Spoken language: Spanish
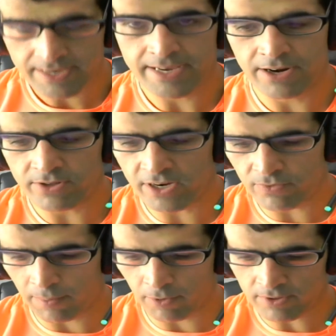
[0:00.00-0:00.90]
que no tienen
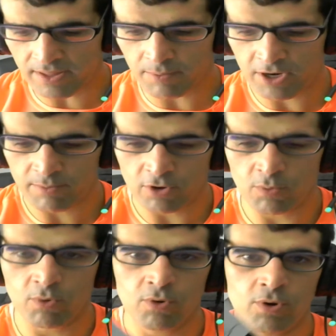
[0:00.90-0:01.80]
una portada, por ejemplo, como,